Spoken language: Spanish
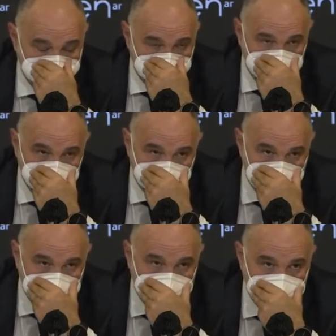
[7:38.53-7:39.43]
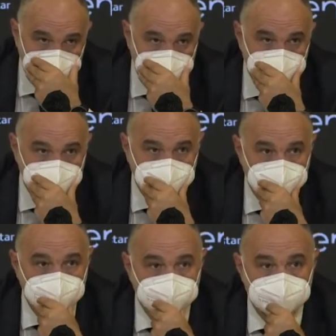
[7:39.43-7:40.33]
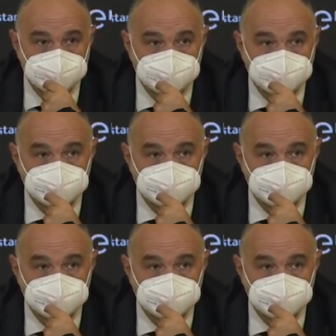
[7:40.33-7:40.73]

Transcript: creo que es la primera vez que cambias dos bases